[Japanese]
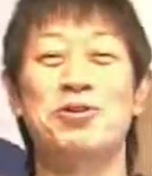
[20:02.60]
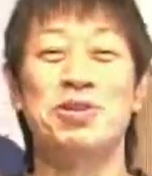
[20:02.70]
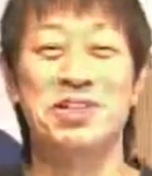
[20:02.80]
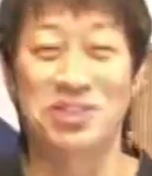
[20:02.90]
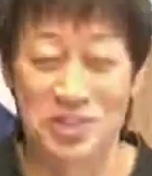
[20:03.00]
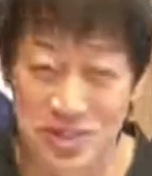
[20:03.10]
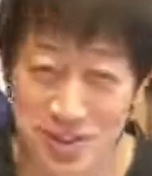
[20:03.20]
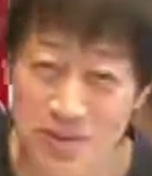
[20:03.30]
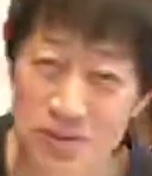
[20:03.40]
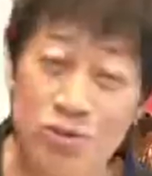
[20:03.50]
個なしにして、
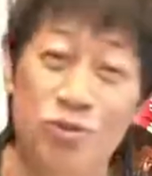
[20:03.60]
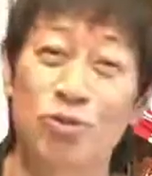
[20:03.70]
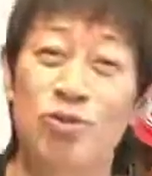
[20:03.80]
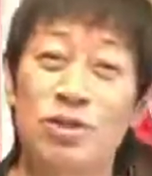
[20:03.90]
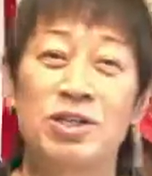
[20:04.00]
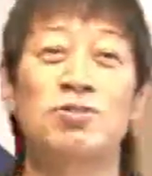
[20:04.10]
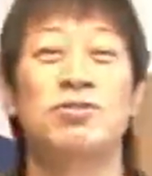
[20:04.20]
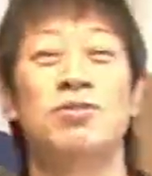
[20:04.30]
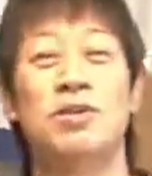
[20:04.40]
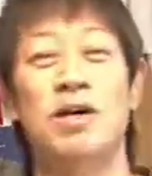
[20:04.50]
非常に
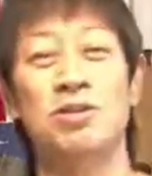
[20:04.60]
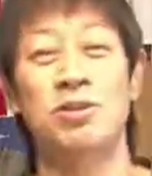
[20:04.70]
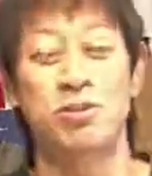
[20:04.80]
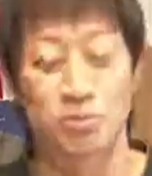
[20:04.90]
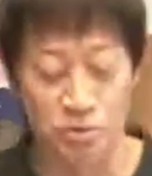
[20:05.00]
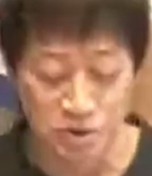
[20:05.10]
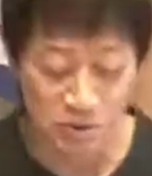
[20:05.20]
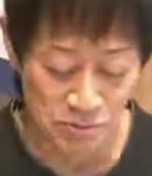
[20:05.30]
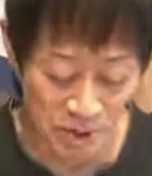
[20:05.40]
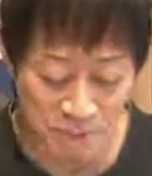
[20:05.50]
こう、空手の描写
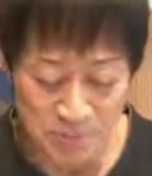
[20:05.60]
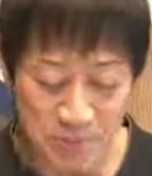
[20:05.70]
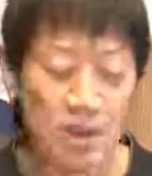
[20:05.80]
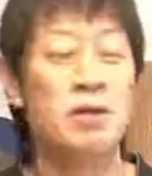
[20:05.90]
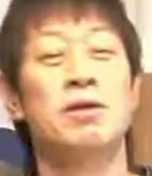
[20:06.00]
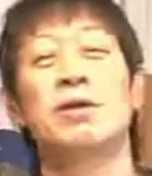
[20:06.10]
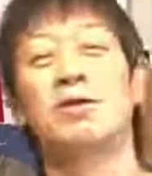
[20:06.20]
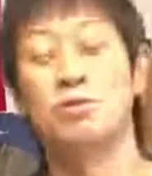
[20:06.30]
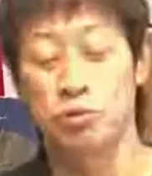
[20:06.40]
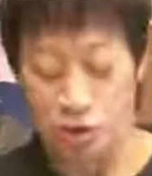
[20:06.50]
をね、え
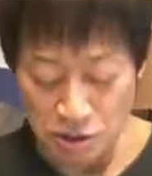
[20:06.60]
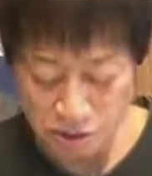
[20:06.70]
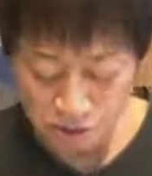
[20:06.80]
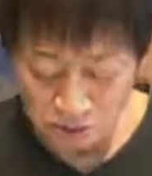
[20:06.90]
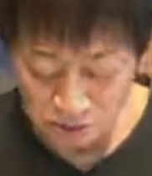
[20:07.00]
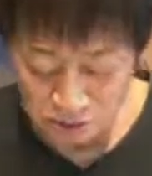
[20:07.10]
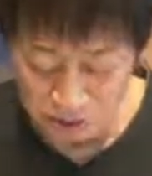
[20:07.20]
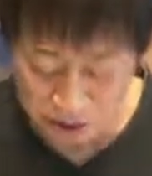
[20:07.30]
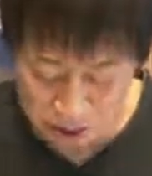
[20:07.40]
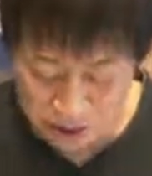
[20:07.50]
工夫してるなというこ
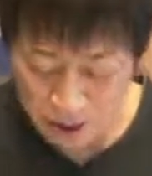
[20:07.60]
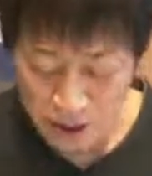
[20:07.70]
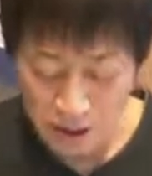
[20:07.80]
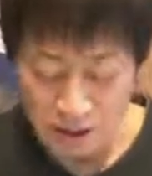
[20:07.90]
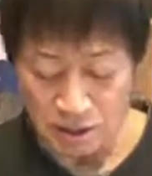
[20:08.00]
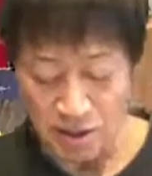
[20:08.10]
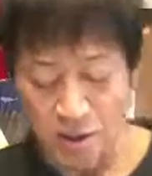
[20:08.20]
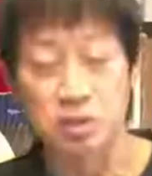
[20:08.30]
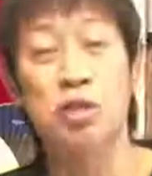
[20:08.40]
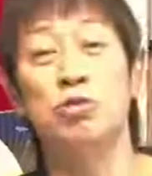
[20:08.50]
とでね、
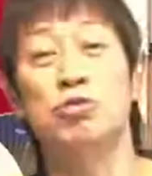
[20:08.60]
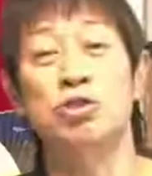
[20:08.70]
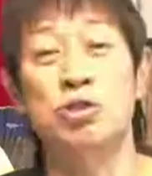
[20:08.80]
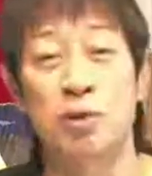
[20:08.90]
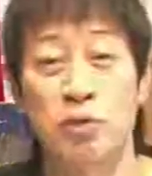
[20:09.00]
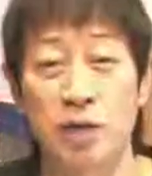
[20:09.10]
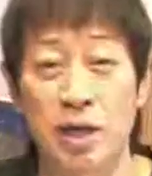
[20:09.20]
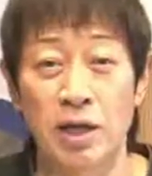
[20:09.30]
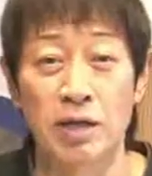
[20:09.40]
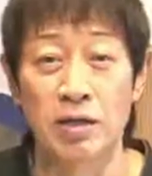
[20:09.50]
えー、戦闘シーンでも
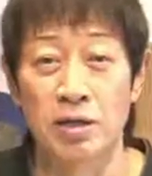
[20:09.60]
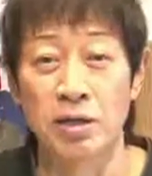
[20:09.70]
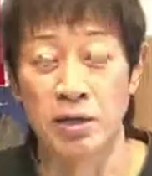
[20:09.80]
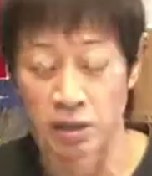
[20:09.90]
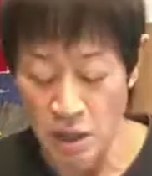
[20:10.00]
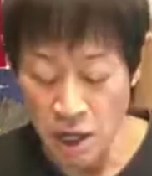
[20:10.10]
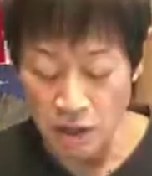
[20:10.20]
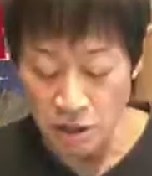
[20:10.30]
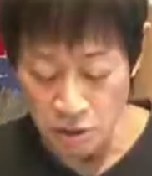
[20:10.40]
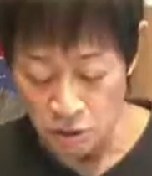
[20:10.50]
ね、えー、派
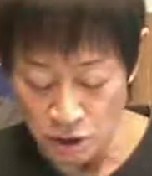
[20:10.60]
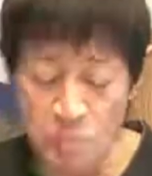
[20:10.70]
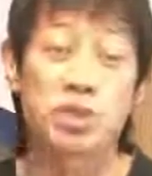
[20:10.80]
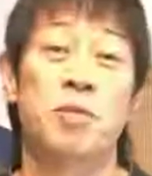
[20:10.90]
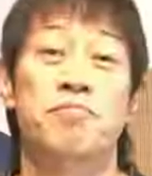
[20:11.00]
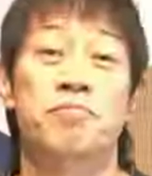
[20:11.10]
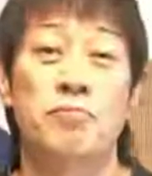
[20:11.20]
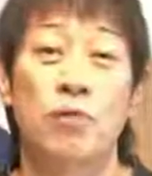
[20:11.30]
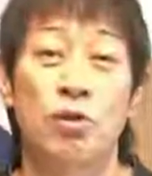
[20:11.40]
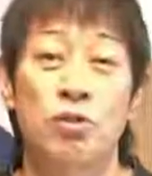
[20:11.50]
手なことやりません。
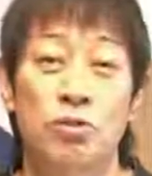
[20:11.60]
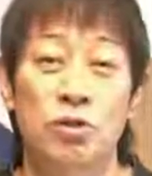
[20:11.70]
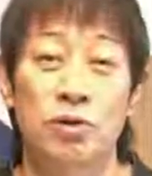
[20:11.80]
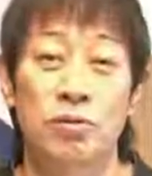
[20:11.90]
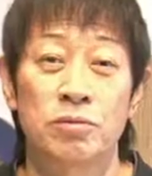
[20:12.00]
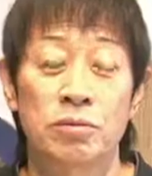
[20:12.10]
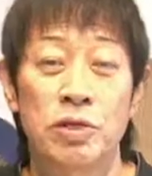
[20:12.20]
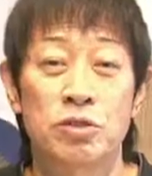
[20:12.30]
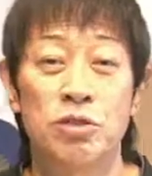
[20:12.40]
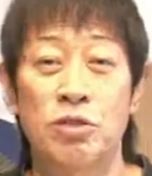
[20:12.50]
ほとんど。
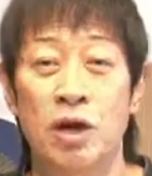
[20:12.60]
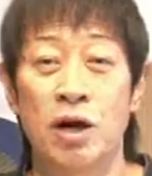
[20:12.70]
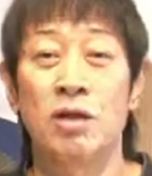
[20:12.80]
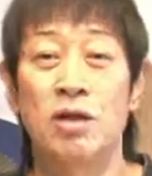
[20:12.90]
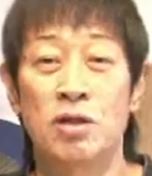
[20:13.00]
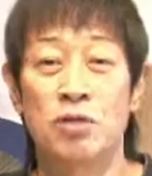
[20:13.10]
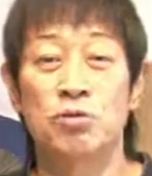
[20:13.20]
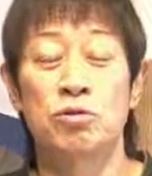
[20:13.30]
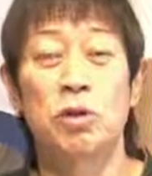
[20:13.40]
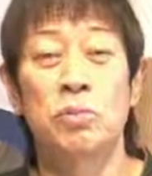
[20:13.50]
実は、野
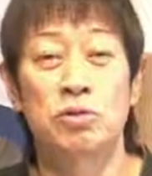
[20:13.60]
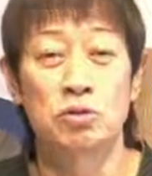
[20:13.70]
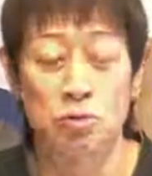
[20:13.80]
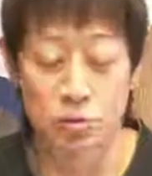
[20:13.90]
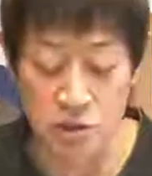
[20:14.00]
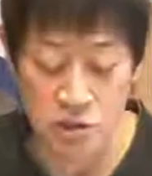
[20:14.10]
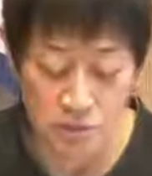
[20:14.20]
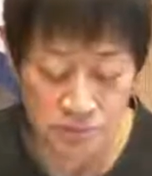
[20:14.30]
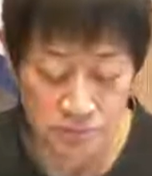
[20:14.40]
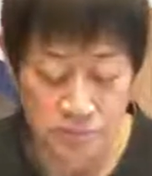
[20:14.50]
行パッド森田さ
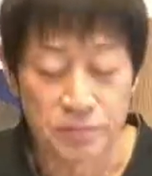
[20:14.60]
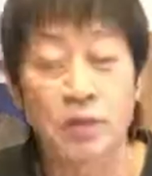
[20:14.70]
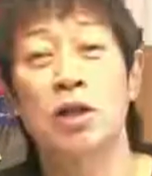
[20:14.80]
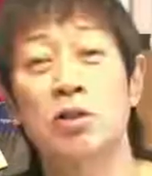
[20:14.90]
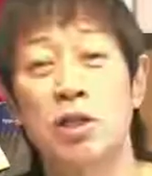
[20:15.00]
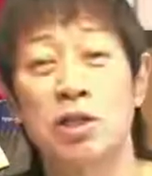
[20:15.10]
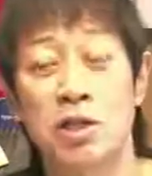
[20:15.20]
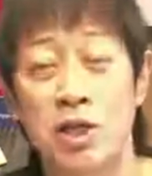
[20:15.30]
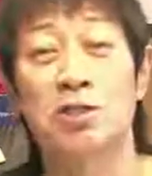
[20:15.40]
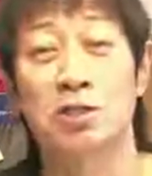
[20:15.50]
ん、空手でき
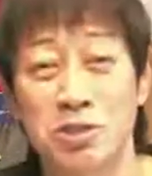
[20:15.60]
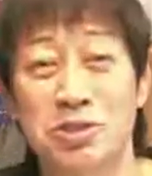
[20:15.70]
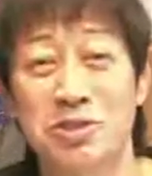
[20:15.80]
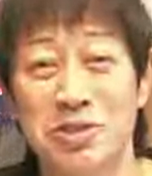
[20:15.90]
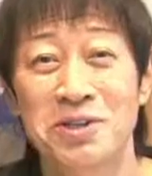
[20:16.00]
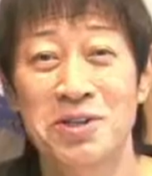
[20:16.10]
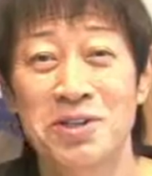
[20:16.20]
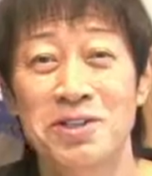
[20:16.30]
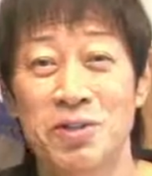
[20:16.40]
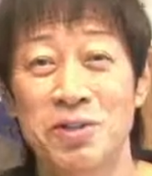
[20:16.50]
ないんです。
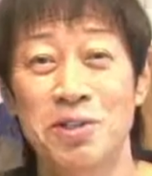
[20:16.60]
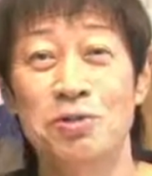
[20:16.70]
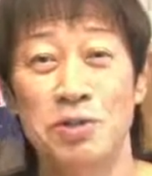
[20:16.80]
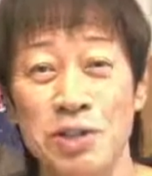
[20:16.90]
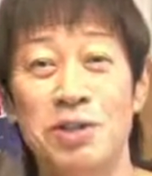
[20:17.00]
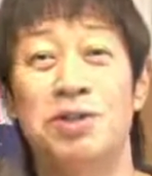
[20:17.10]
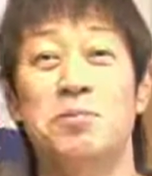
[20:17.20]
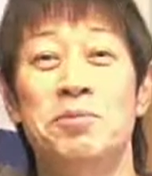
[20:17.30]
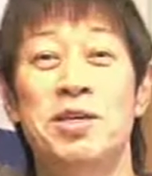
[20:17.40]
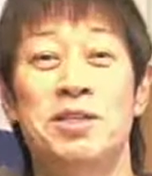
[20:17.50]
それなのに、
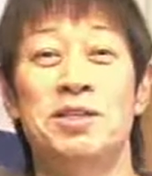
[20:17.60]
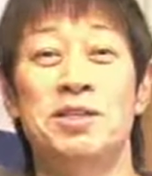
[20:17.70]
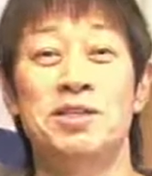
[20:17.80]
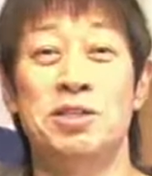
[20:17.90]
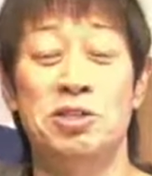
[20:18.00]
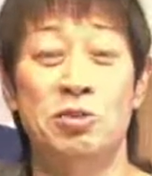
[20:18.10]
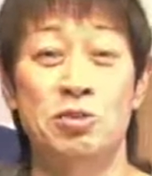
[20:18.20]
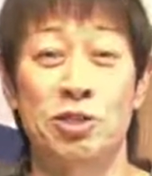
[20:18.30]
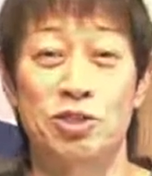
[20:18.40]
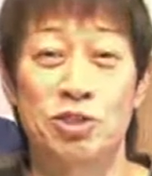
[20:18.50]
宮城先生という
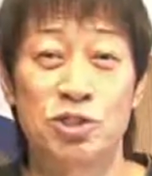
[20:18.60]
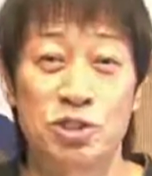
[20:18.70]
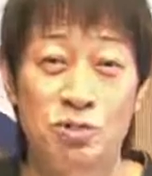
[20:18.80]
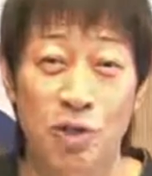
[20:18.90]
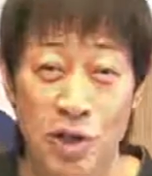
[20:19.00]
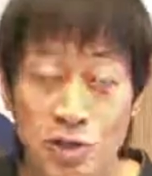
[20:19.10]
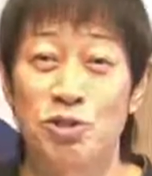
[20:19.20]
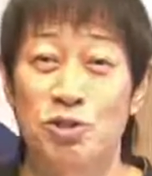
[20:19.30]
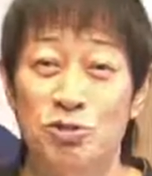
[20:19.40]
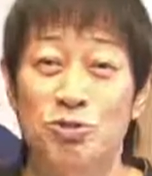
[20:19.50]
達人を演じ
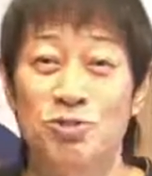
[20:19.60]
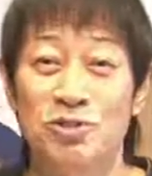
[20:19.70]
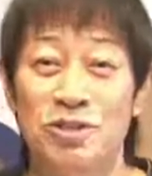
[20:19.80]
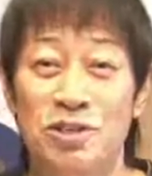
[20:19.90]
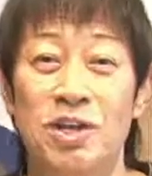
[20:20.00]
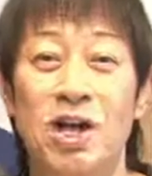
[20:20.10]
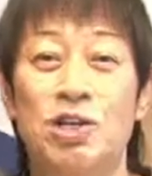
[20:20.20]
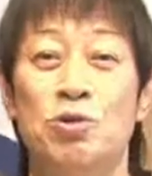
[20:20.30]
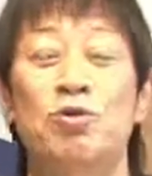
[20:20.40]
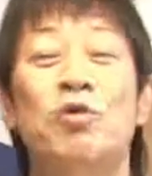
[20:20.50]
てるんですね。
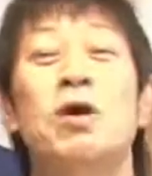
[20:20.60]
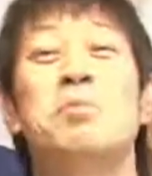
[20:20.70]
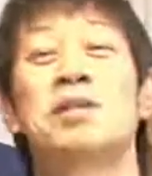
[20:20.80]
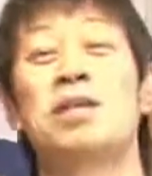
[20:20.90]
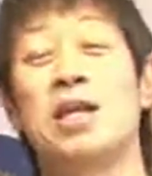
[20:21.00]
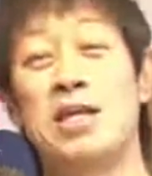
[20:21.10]
そこがまたいい。